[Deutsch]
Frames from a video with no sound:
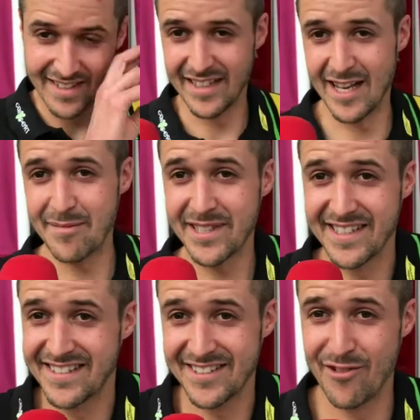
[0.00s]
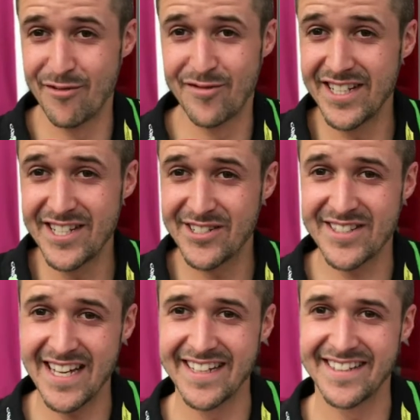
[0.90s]
Ja, aber Koffein
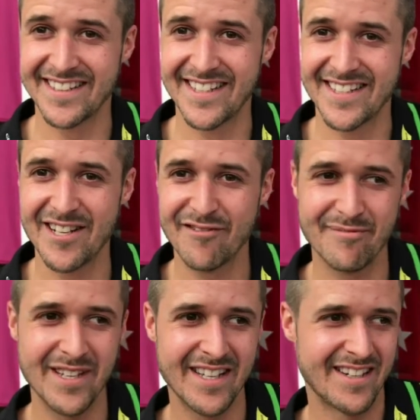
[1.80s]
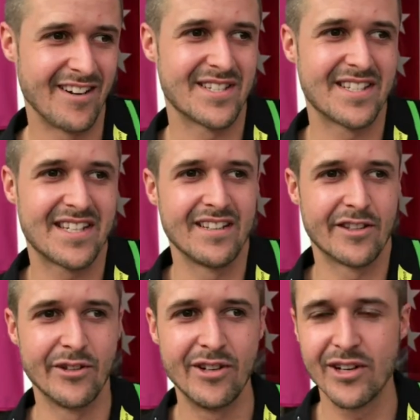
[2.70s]
schlussendlich, das hilft mir. Also es gibt
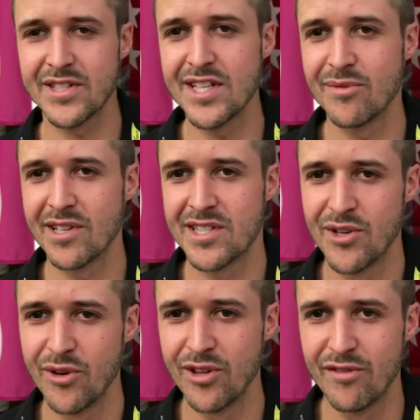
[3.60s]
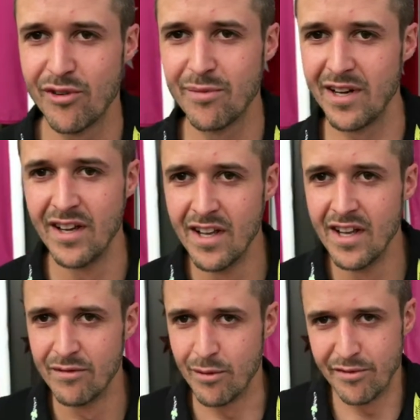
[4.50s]
natürlich auch Situationen, wo man,
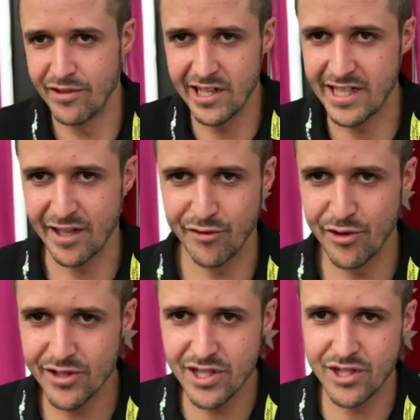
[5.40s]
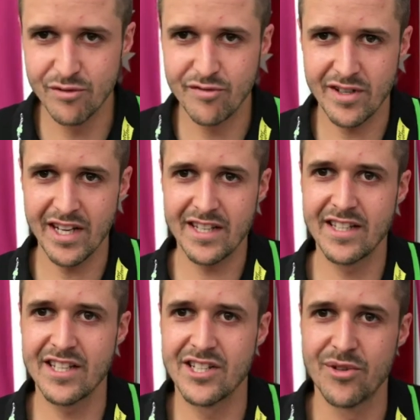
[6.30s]
wo man vielleicht nervös ist, aufgeregt
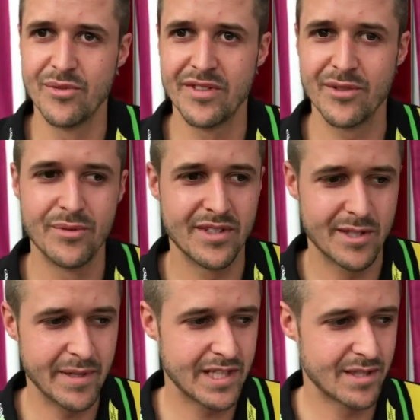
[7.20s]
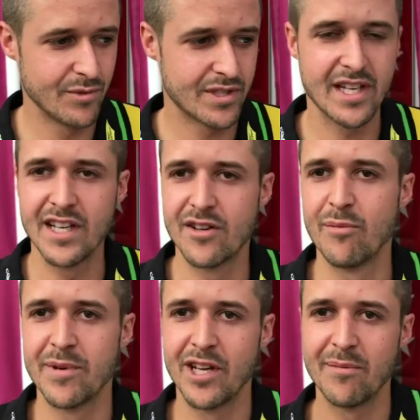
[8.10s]
ist und, und ein bisschen muss eher
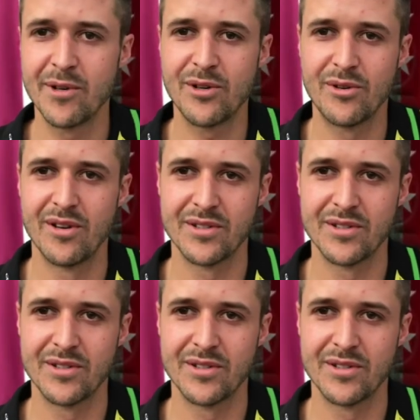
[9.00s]
oben runterkommen.